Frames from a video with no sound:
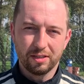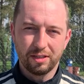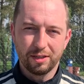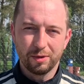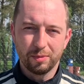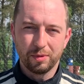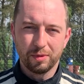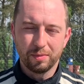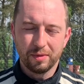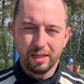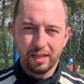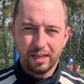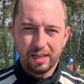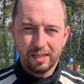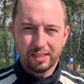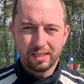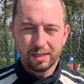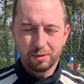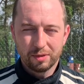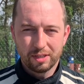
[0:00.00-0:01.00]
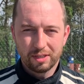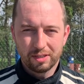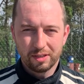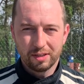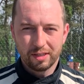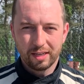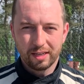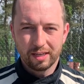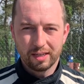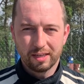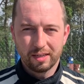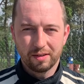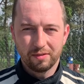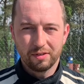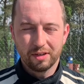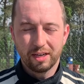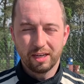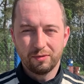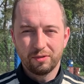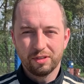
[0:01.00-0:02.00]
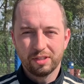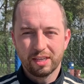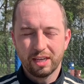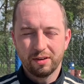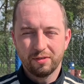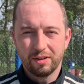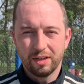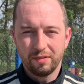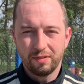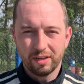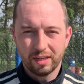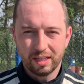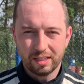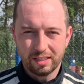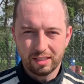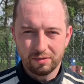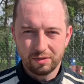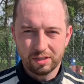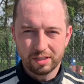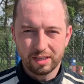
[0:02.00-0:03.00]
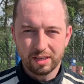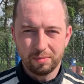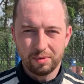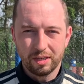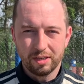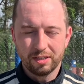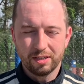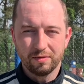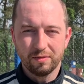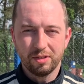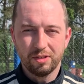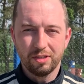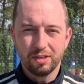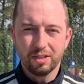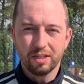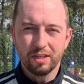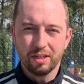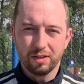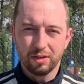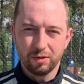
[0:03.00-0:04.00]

Chciałbym cały sezon tak wygrać wszystkie kwalifikacje i wszystkie pierwsze wyścigi.